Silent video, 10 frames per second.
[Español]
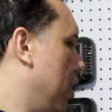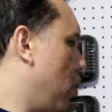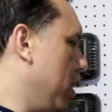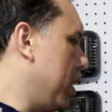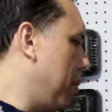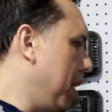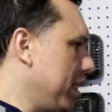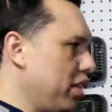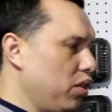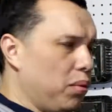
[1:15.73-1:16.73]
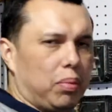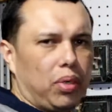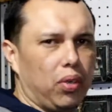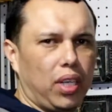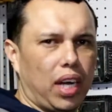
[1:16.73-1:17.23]
Con esta maleta yo me
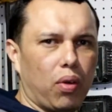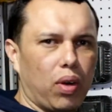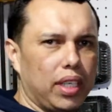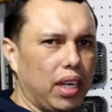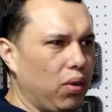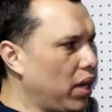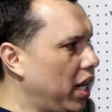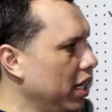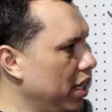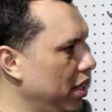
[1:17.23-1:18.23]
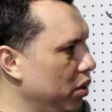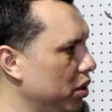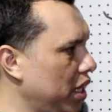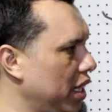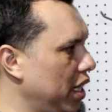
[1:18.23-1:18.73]
puedo ir a cualquier lugar y yo
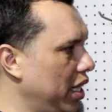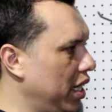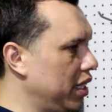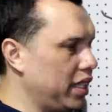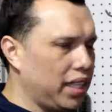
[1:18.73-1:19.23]
sé que